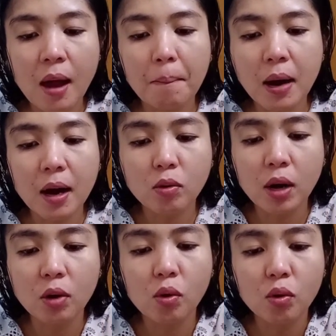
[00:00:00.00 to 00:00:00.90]
bago
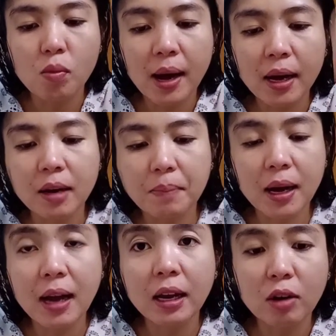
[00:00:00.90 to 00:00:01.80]
ako kumain pag
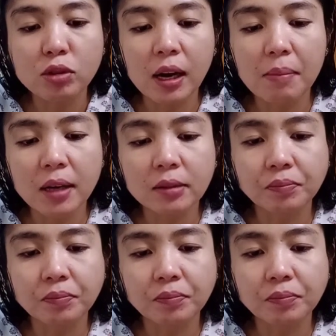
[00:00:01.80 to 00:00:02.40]
galing ako sa labas.